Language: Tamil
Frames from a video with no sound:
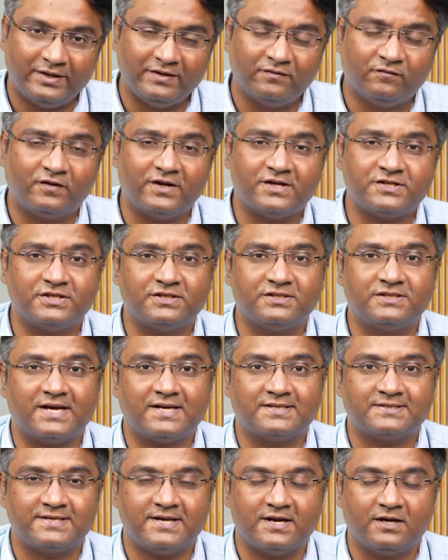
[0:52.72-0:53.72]
இன்ஃப்ளேஷன்
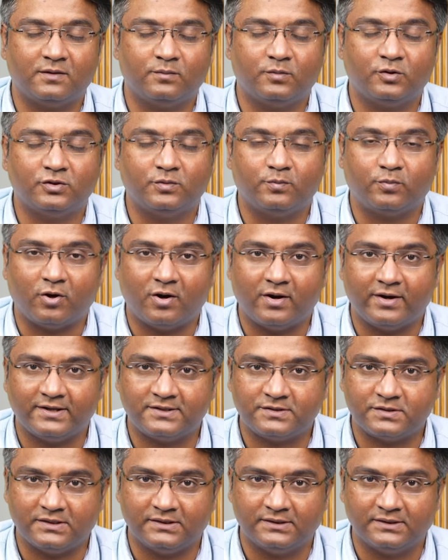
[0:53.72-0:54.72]
ஜாஸ்தி ஆகும்போது
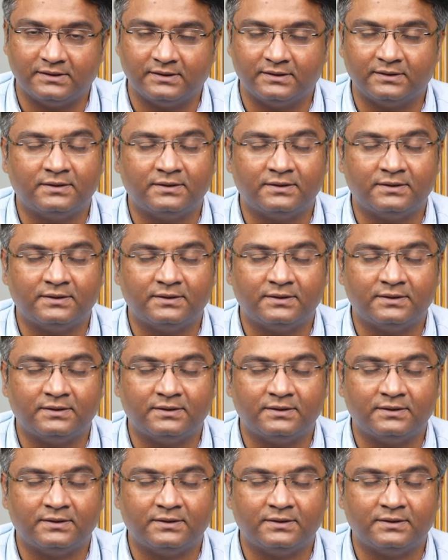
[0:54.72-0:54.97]
ப்ராடக்ட்ஸை